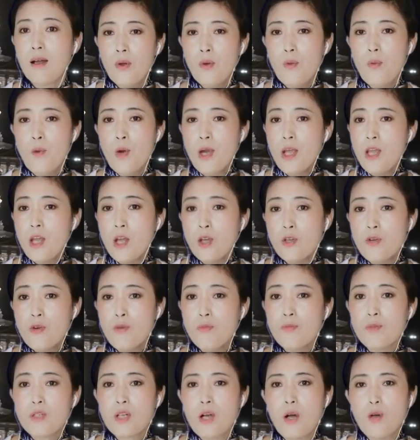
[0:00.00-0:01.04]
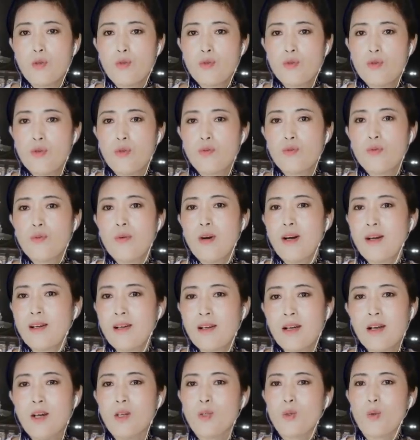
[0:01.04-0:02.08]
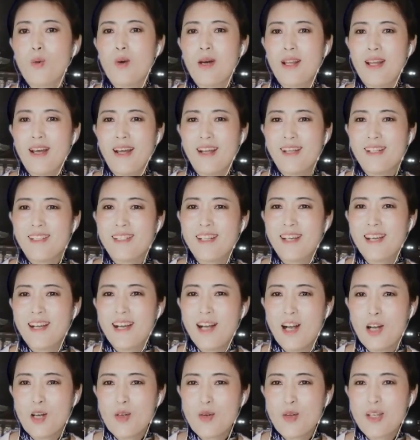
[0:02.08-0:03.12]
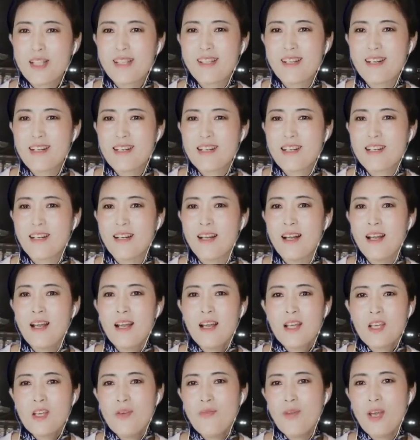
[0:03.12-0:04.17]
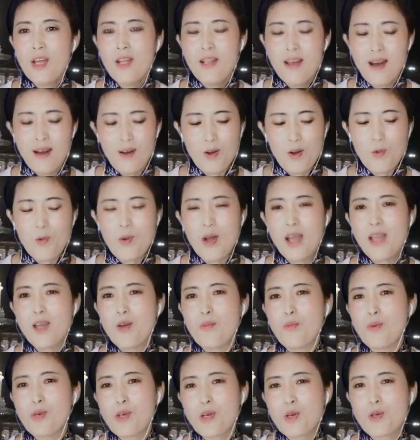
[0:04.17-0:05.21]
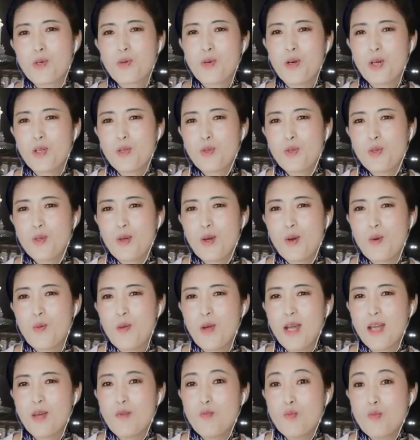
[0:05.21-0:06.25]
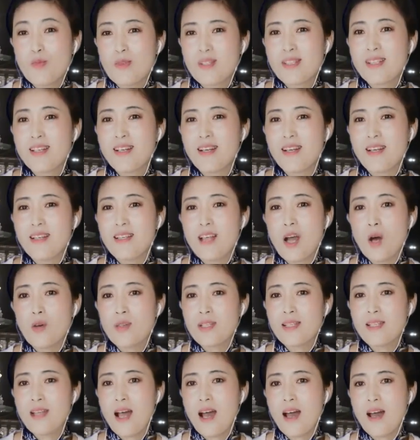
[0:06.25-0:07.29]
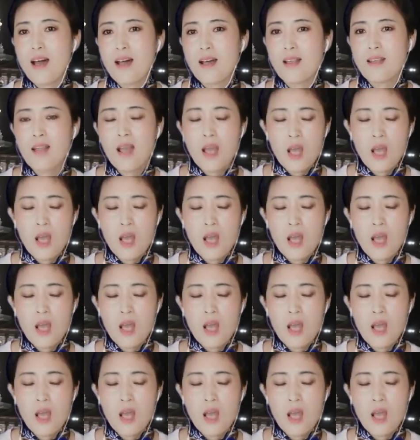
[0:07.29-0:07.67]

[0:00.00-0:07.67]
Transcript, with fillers: 我也用不着去做更多的这个 research，因为呢，我也不是说去为穆斯林摇旗呐喊。